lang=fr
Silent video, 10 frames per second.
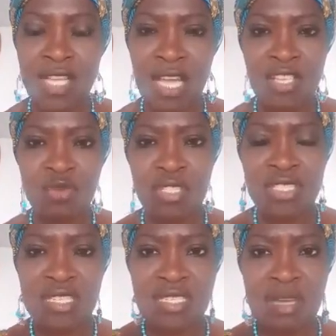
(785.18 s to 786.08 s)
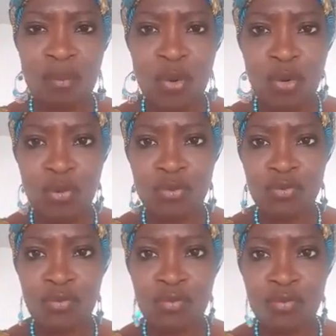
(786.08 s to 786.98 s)
Ensuite, c'était des Apollo,
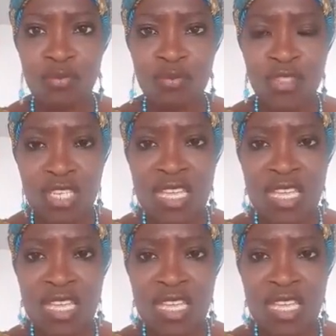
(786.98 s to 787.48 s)
chez les,